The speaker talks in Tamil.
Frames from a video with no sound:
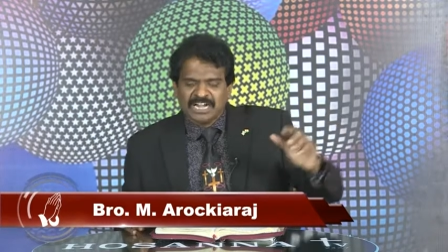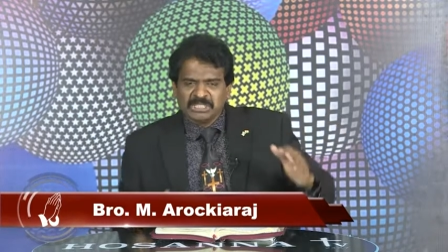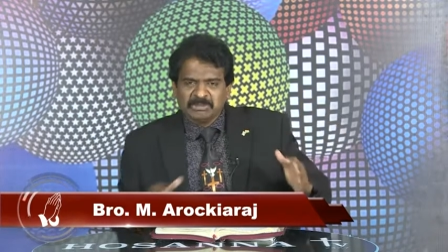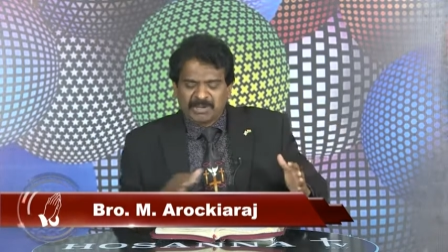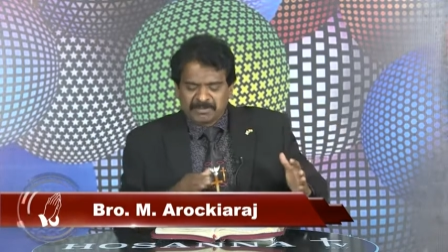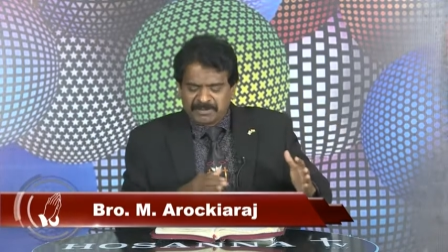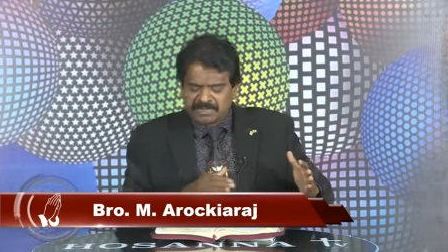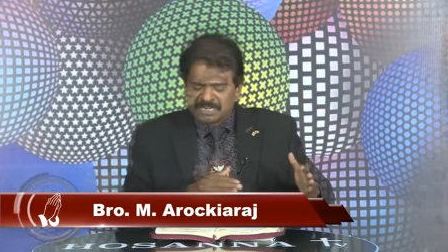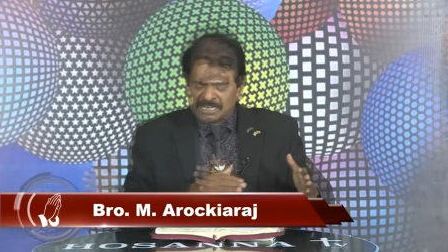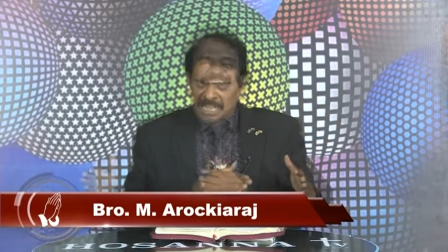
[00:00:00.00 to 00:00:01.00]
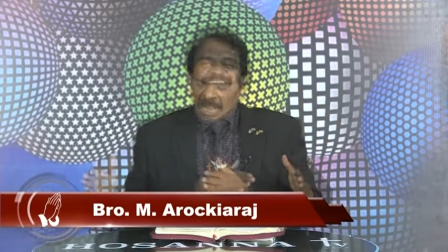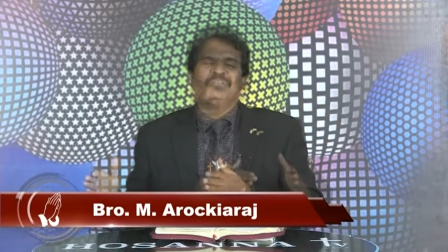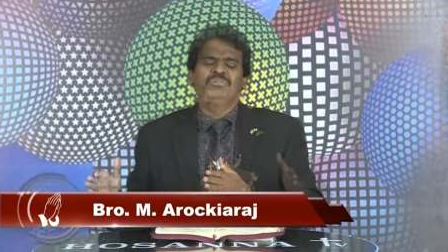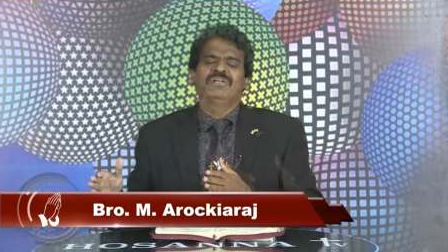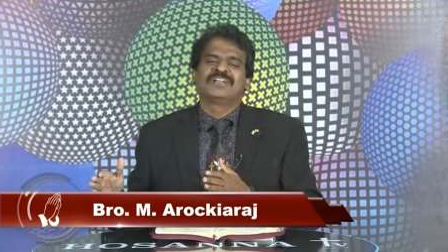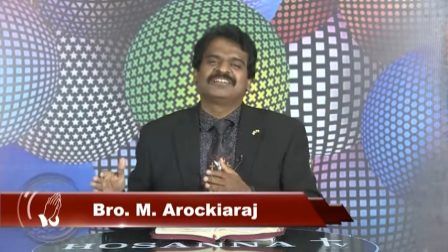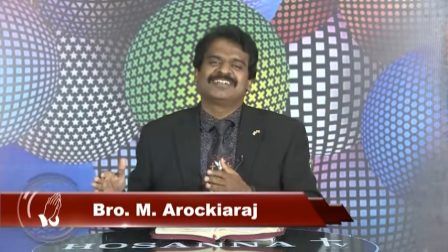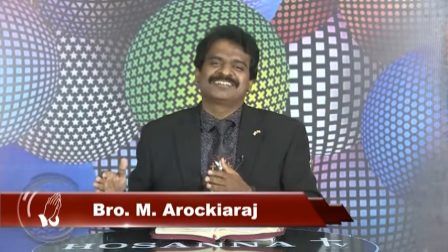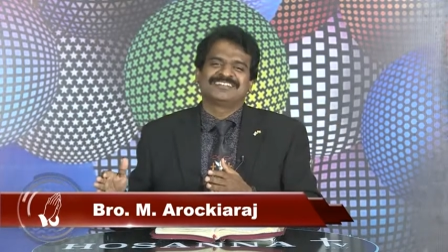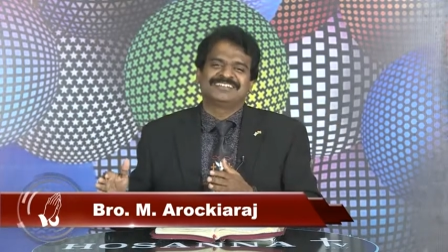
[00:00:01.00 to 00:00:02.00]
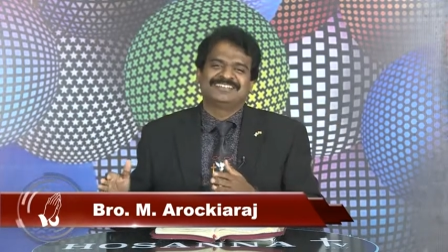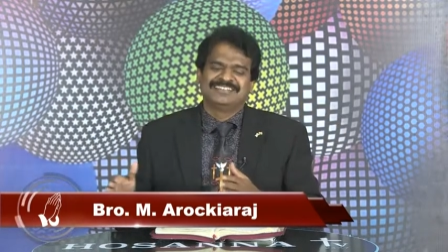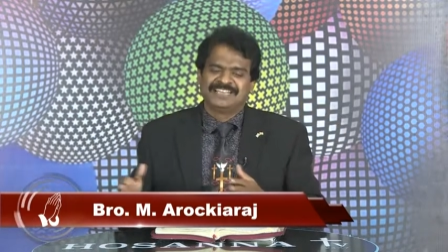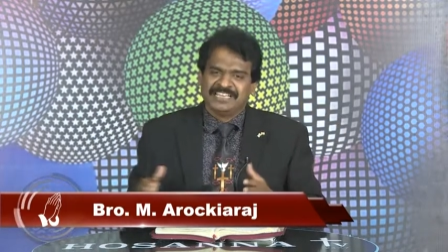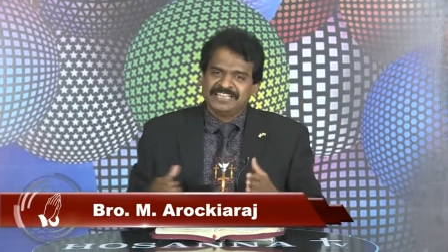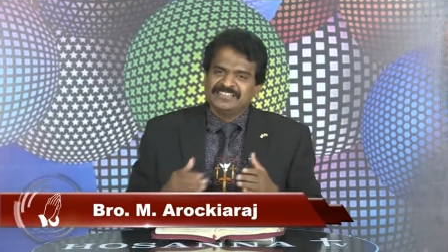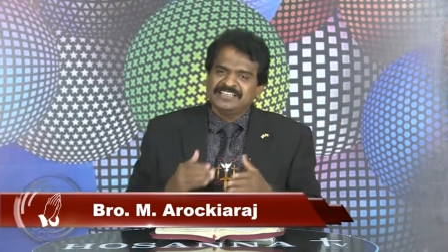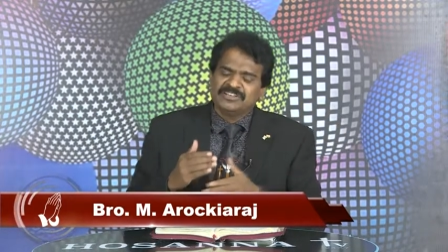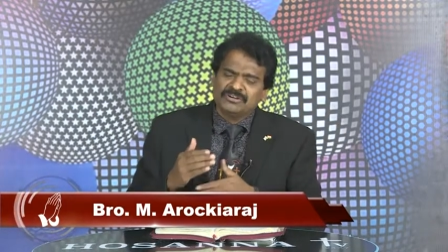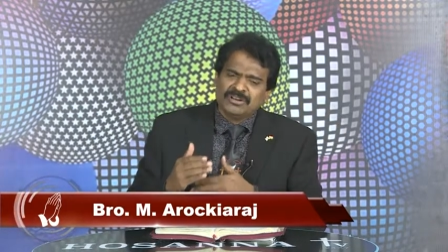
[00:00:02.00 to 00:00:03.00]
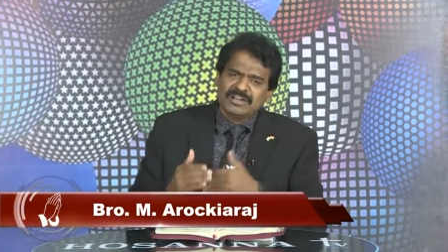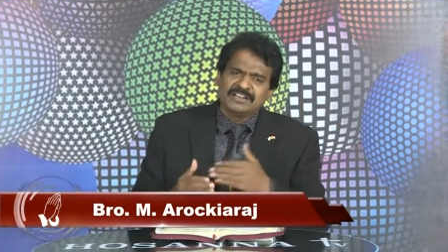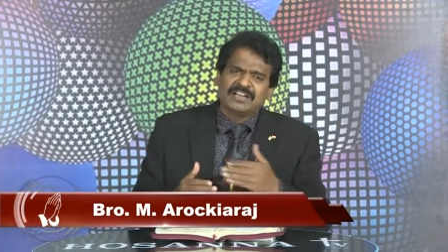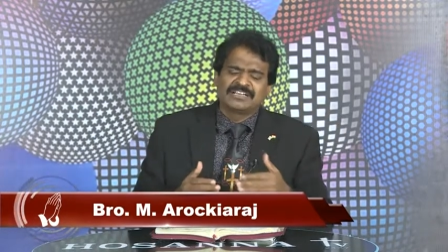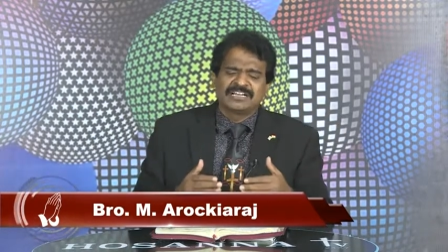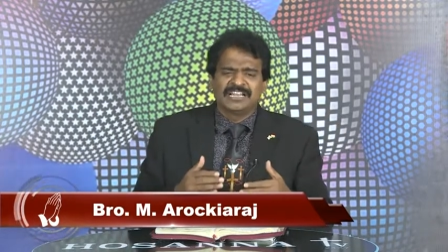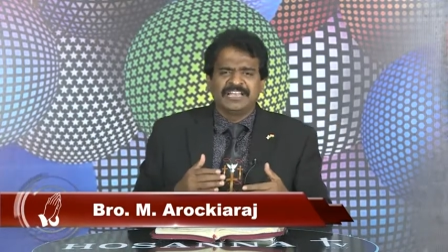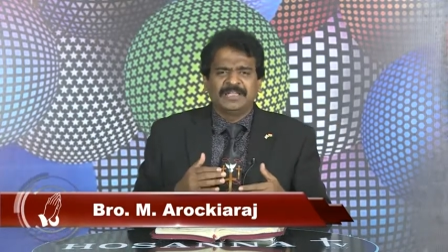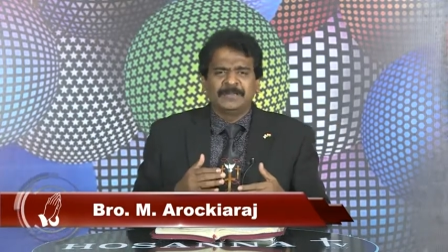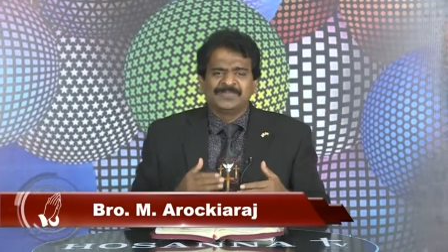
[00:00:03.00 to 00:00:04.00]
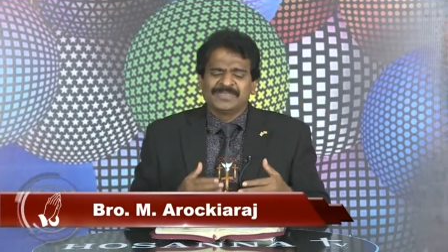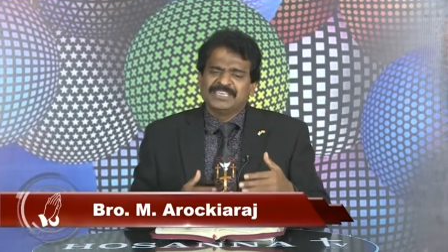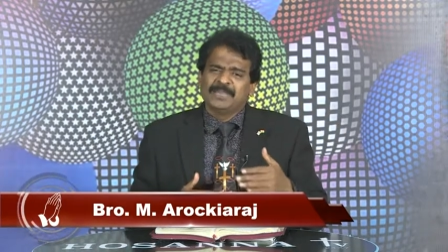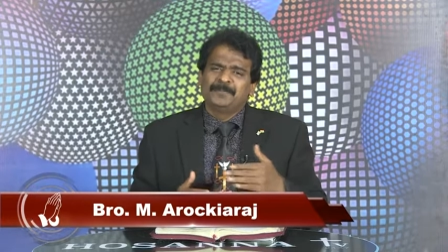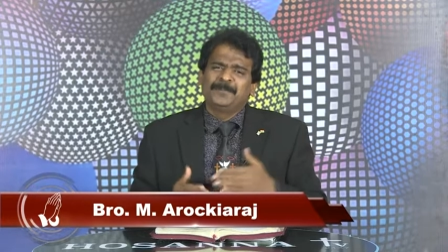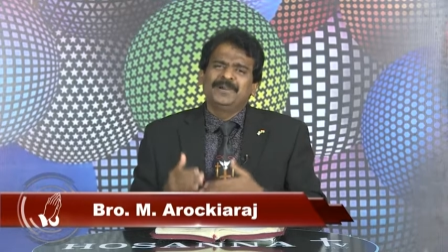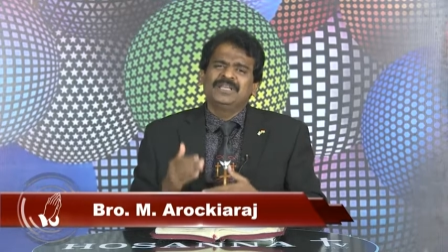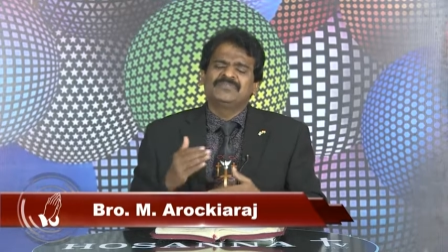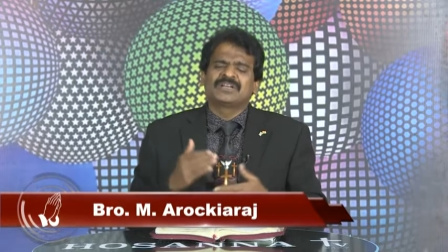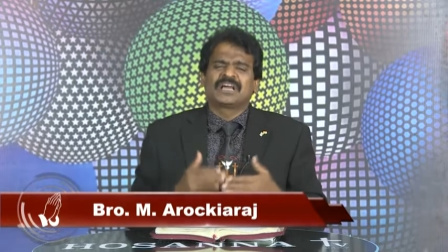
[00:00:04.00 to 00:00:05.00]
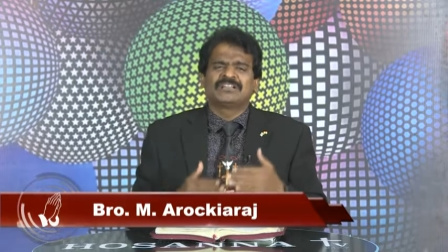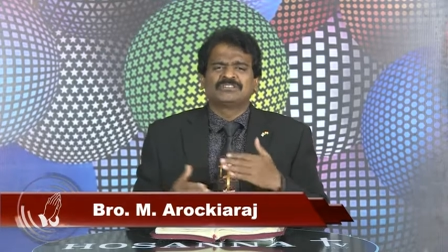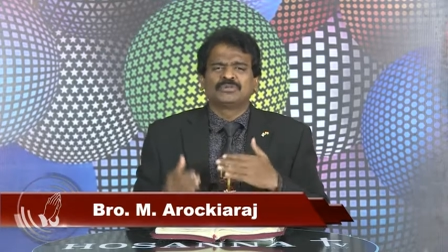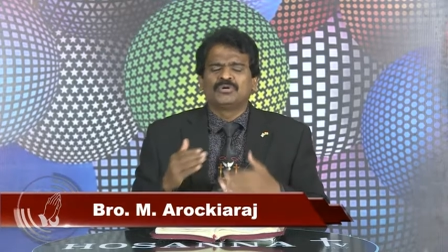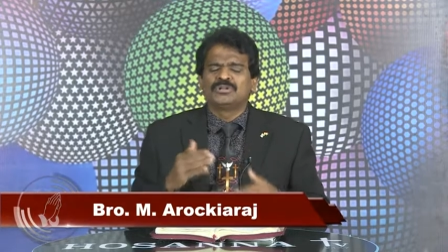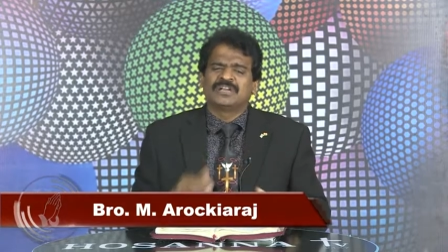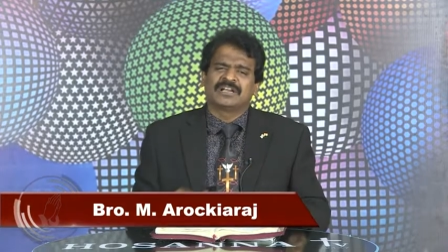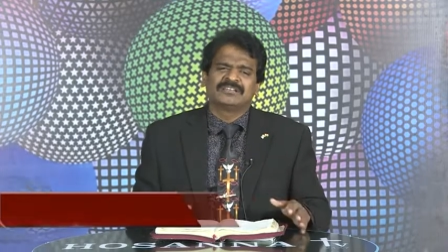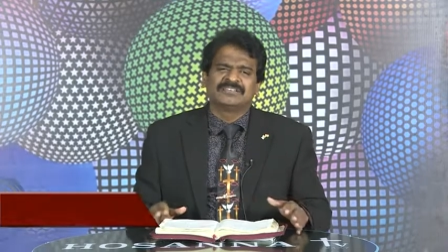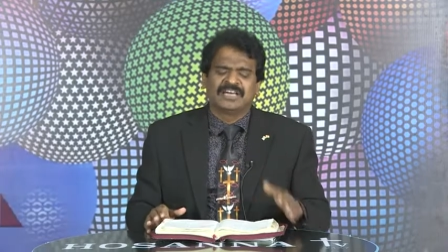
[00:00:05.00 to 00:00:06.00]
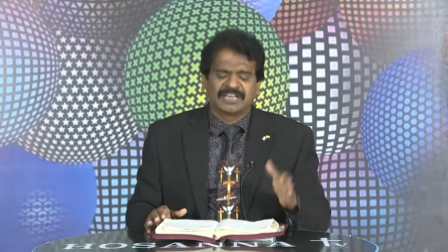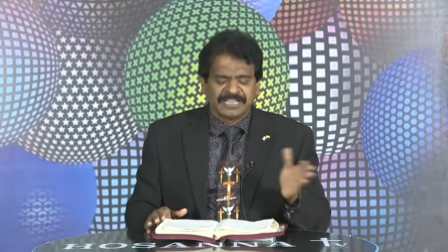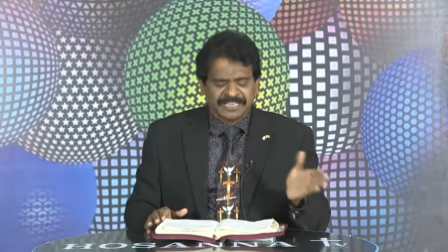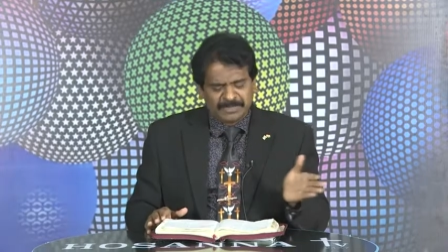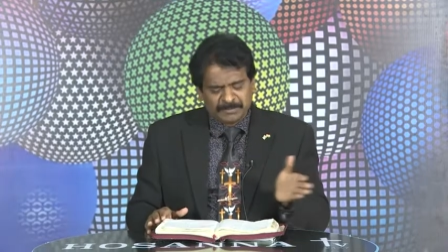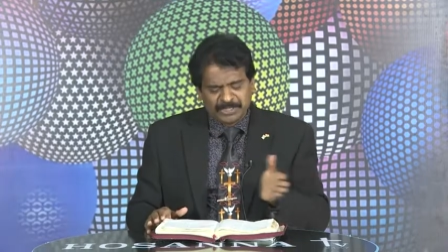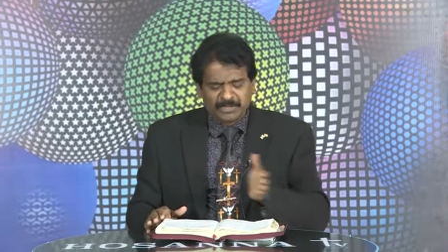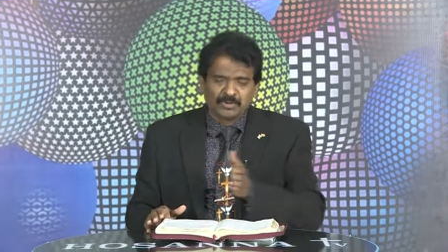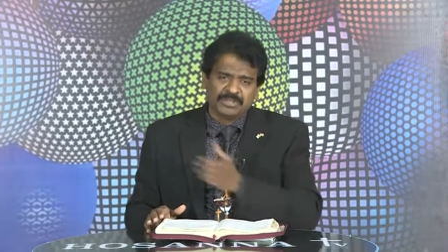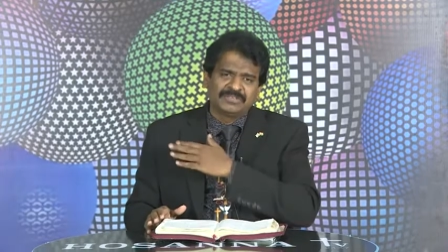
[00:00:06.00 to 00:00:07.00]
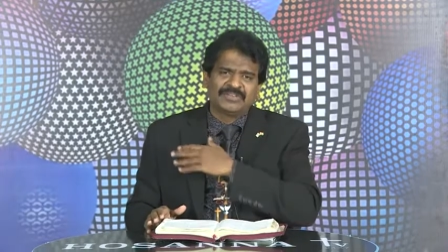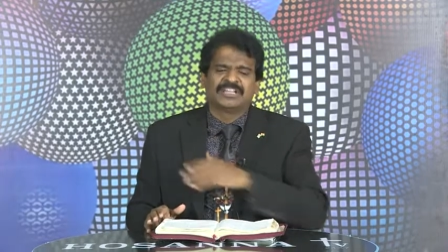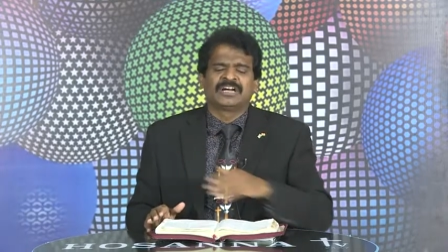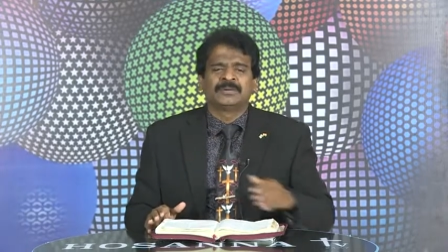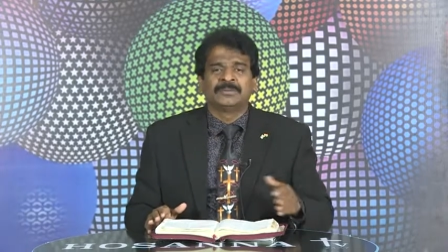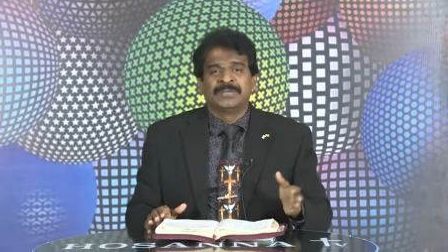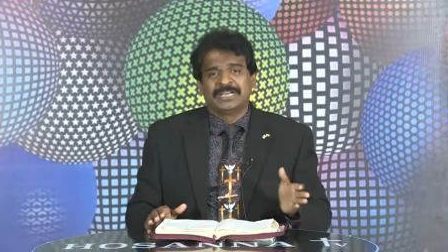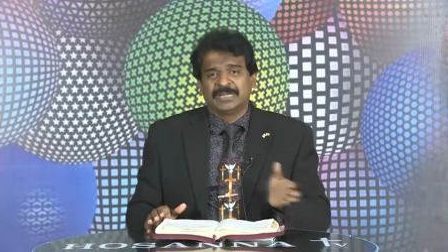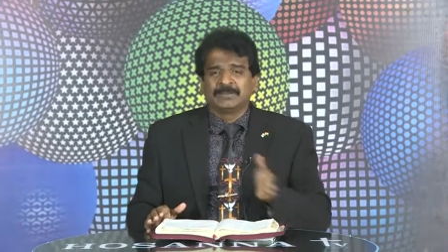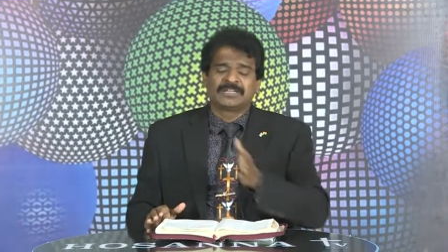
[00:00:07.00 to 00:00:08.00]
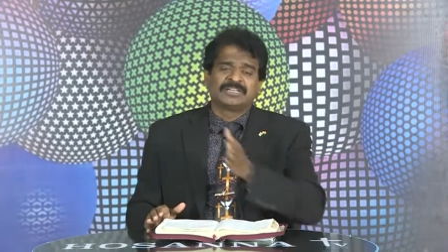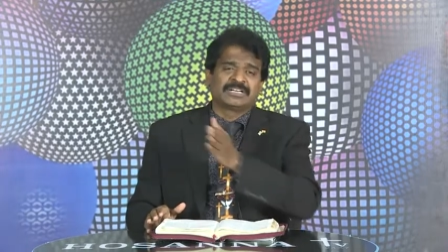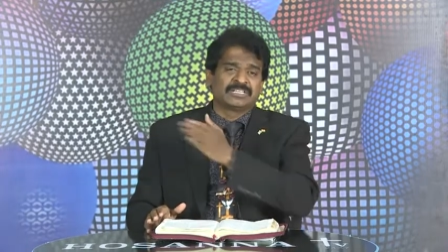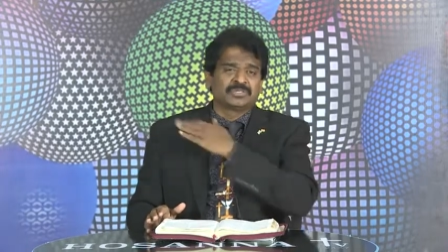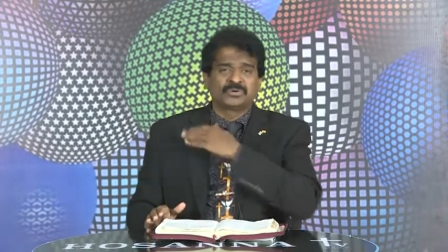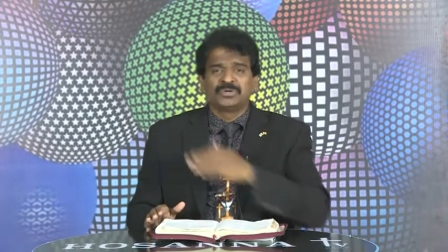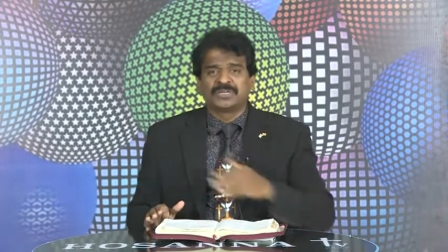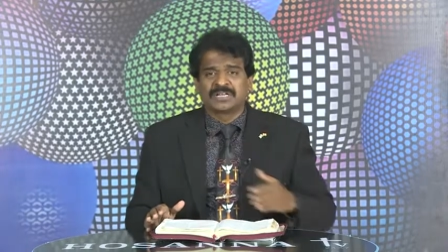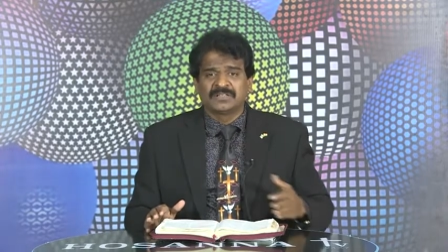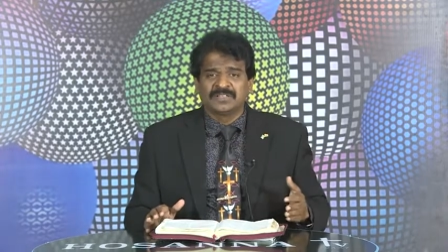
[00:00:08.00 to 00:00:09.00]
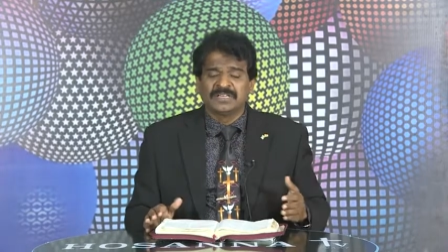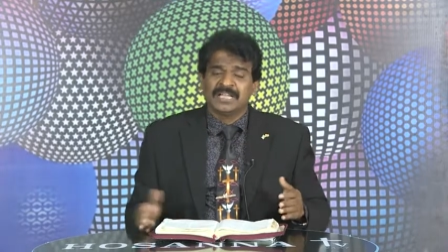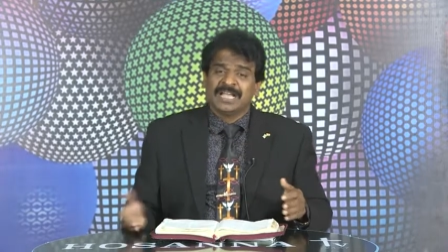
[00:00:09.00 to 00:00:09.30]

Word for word: அடுத்து என்றால் இருளான நாட்கள் இந்த இருளான நாட்களிலே எப்படி இவர் கர்த்தரோடு நடந்தார் என்பதை குறித்து வேதாகவும் நமக்கு கற்றுக் கொடுக்கிறது